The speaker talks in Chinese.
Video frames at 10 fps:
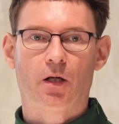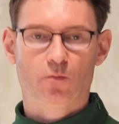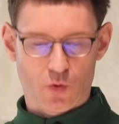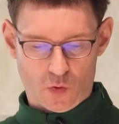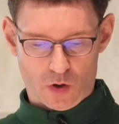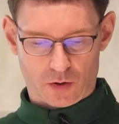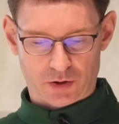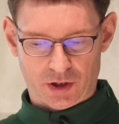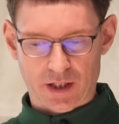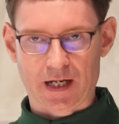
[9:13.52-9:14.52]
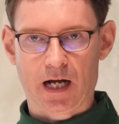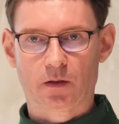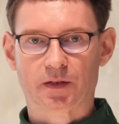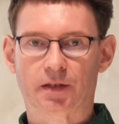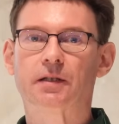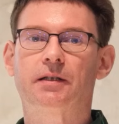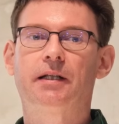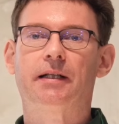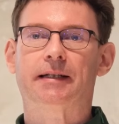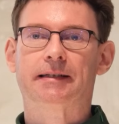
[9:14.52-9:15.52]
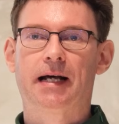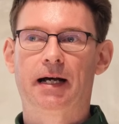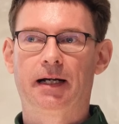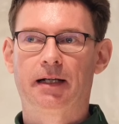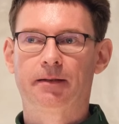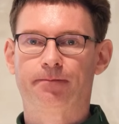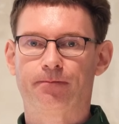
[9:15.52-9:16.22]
不过，圣奥斯定他